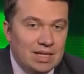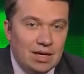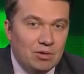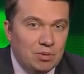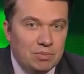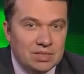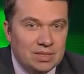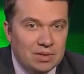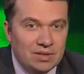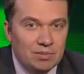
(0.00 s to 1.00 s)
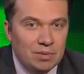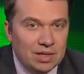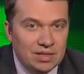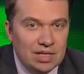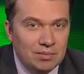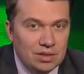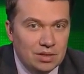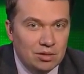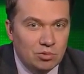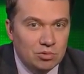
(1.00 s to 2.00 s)
ahora se percibe
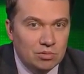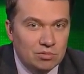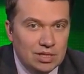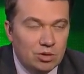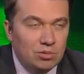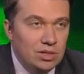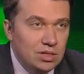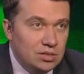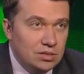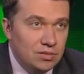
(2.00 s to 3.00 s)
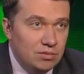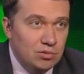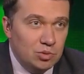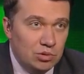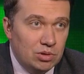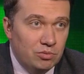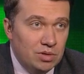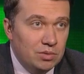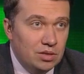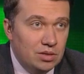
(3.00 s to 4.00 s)
prácticamente con ironía estas sanciones porque
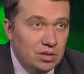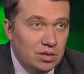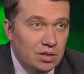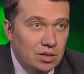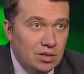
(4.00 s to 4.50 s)
obviamente